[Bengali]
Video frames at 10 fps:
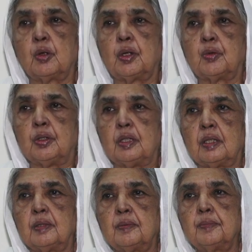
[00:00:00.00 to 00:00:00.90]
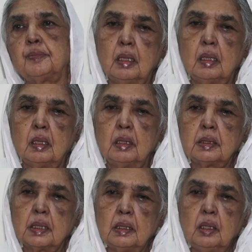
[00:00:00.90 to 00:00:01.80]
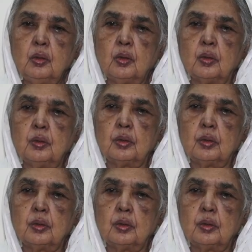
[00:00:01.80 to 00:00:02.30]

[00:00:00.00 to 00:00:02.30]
মনে করি না সেদিনও